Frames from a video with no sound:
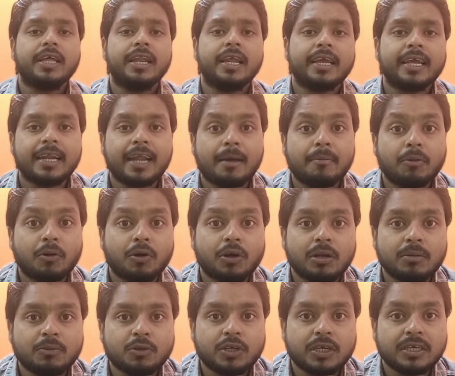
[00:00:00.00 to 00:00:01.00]
है लेकिन आप लोगों
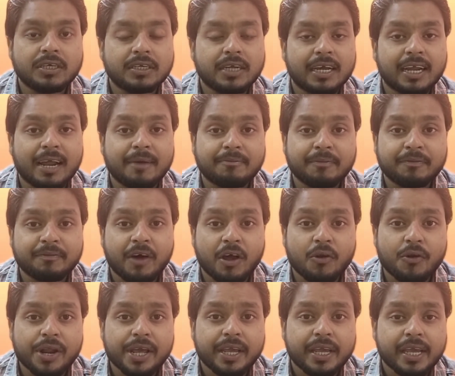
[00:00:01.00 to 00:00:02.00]
ने मुझे इंस्टाग्राम पे
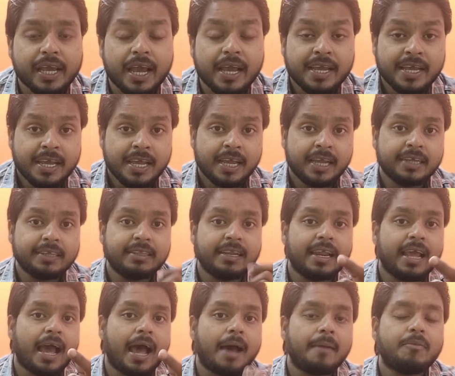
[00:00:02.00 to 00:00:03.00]
फॉलो नहीं किया है
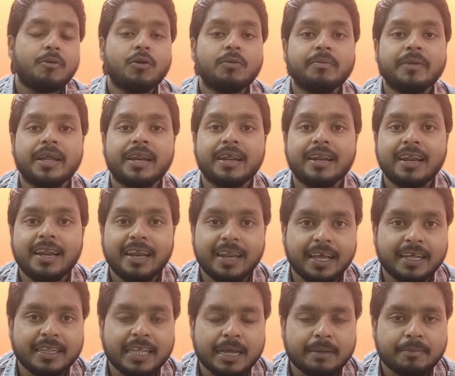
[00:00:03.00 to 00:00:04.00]
इसलिए आप लोग मेरी रील
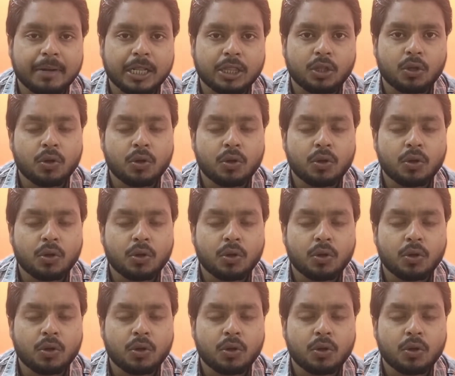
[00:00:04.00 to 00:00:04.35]
नहीं देख पाते